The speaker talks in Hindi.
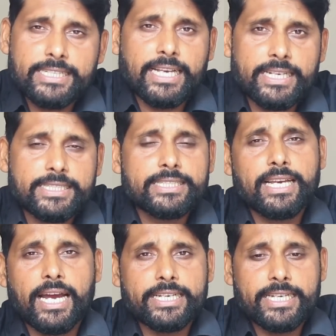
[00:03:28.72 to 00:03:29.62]
ये सारी
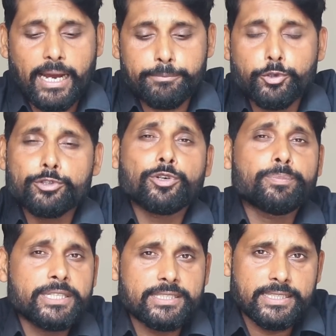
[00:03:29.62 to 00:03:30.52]
चीज़ें आएंगी अब दो
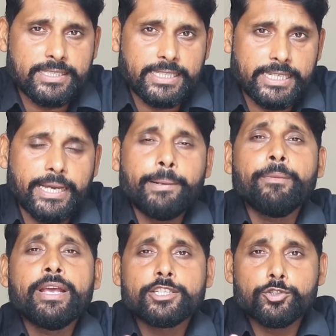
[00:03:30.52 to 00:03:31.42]
सौ की है
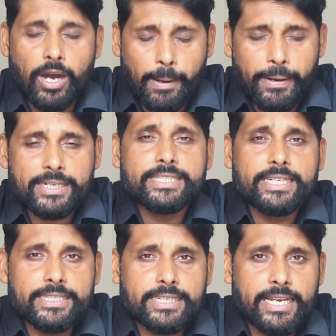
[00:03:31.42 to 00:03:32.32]
जो
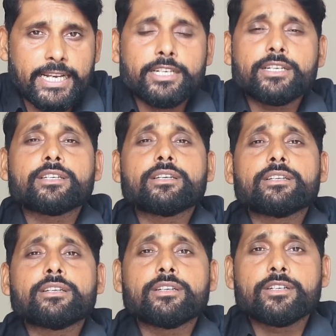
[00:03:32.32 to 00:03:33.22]
अपाचे इनकी है
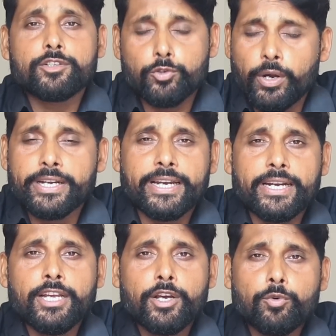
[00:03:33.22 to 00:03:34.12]
टू
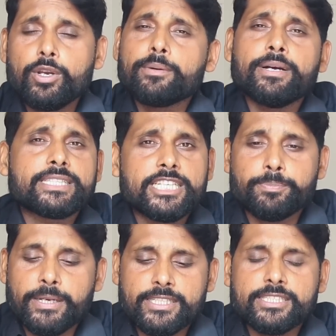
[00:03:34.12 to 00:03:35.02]
हंड्रेड वो लगभग
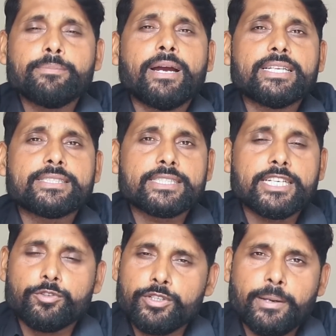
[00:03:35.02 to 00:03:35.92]
तीस पैंतीस की माइलेज
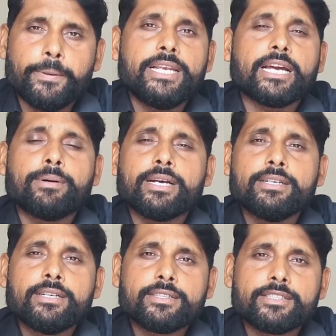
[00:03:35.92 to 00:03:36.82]
देती है तो ये भी
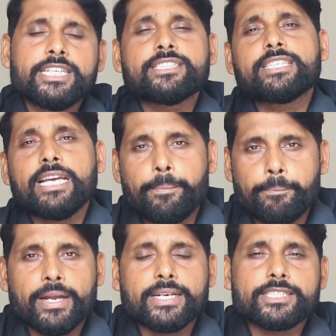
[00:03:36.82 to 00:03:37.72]
लगभग तीस की
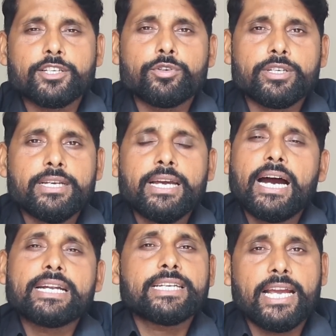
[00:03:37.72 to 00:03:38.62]
आप मानकर चलो कि
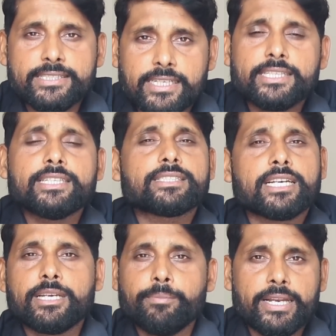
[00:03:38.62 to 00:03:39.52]
अट्ठाईस से तीस
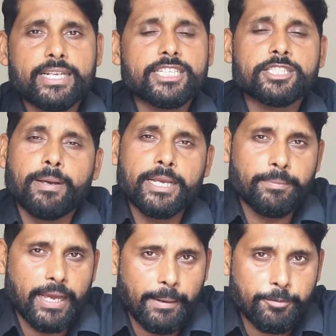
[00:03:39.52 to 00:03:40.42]
तक की माइलेज इस
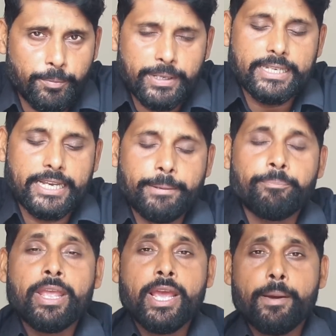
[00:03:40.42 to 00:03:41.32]
बाइक में आपको मिल जाएगी
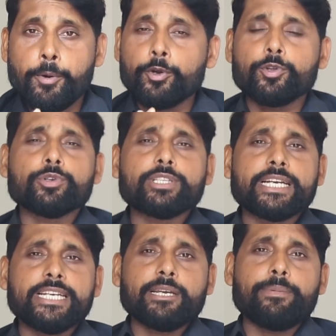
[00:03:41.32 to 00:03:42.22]
फोटो
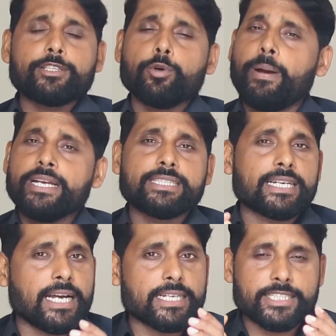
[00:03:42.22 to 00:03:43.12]
देखने के बाद तो बाइक
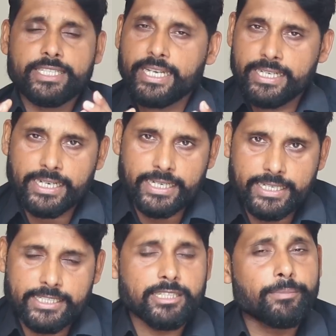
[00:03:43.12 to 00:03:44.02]
ज़्यादा अच्छी नहीं लग
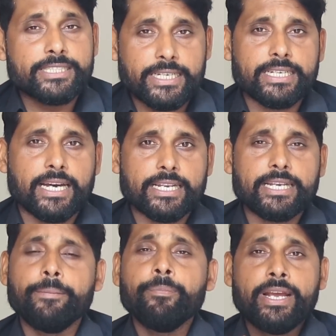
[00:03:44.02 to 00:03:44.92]
रही है समझ नहीं आ
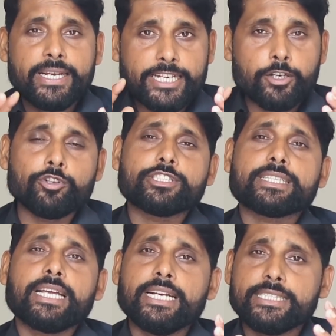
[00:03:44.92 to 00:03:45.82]
रही है लेकिन हो
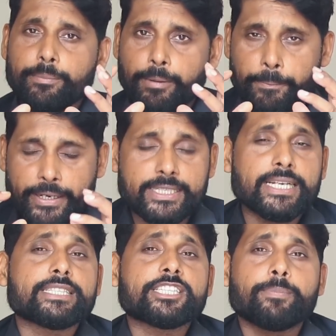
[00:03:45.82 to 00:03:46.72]
सकता है कि जब मैं
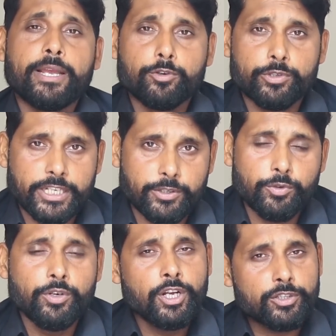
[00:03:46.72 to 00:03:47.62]
व्यक्तिगत इस बाइक को
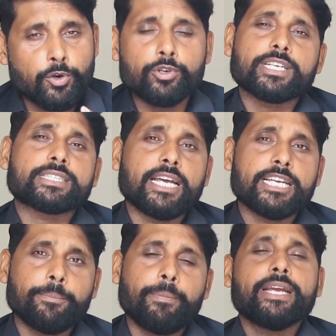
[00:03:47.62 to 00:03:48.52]
देखूं तो हो सकता
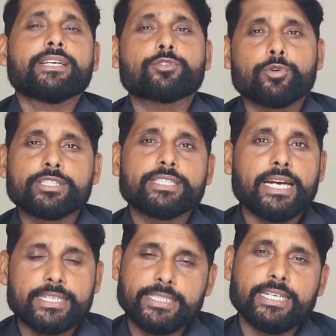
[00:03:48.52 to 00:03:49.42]
है कि बाइक थोड़ी
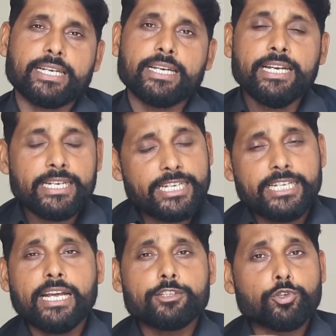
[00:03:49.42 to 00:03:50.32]
सी अच्छी लगे
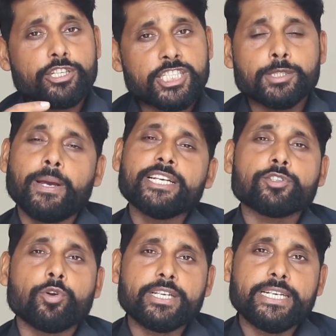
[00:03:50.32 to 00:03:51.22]
लेकिन जो
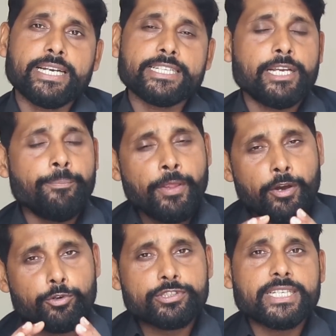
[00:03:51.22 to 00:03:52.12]
स्पाइस आउट लिए गए थे
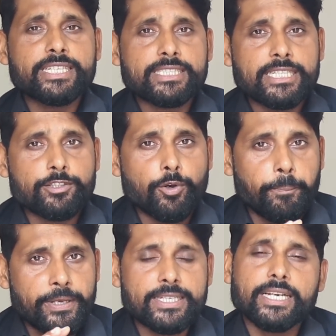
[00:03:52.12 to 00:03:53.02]
उससे इसकी जो
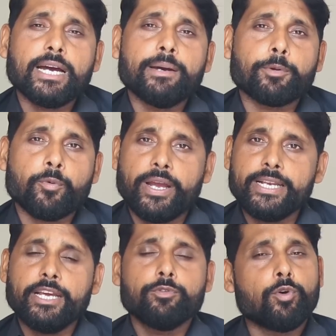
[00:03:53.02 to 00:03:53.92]
पीछे का
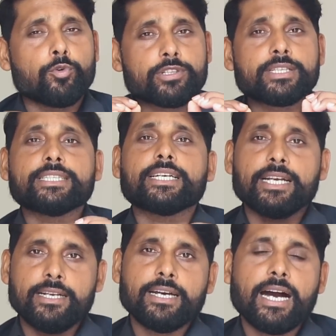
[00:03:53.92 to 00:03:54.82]
प्रोफाइल है वो उतना
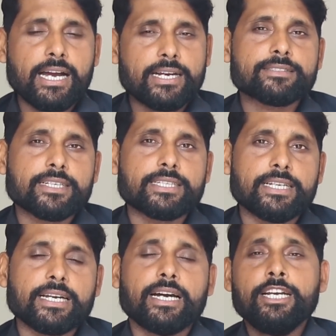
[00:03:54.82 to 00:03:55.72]
ज़्यादा आकर्षक
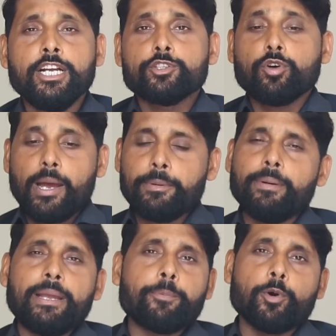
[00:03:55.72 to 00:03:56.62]
नहीं लगा तो
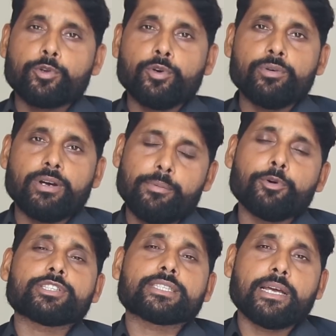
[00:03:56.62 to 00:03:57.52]
अभी भाई फोटो
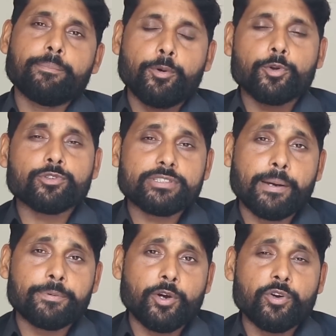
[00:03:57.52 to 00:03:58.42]
अब हो सकता है फोटो
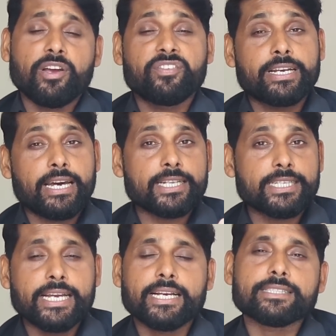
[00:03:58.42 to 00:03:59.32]
साफ ना हो या फिर
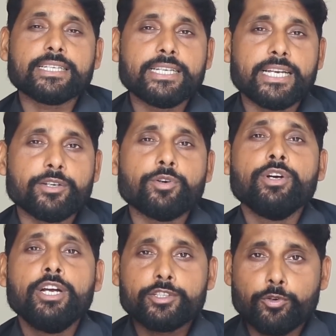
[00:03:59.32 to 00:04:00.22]
गलत एंगल से ली गई
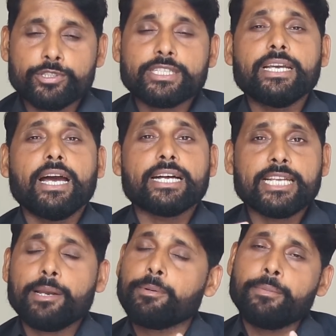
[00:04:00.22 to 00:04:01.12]
हो तो उसके
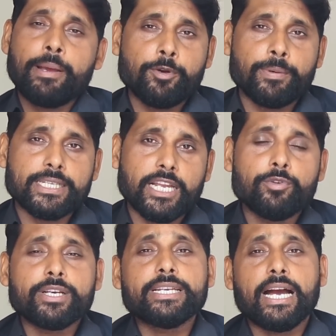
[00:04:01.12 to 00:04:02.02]
आधार पर मैं आपको बता
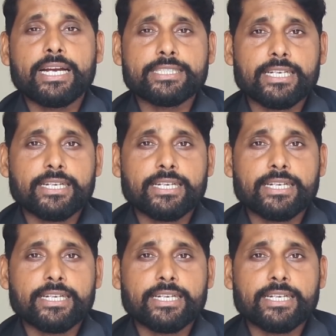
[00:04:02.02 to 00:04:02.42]
रहा हूँ लेकिन आगे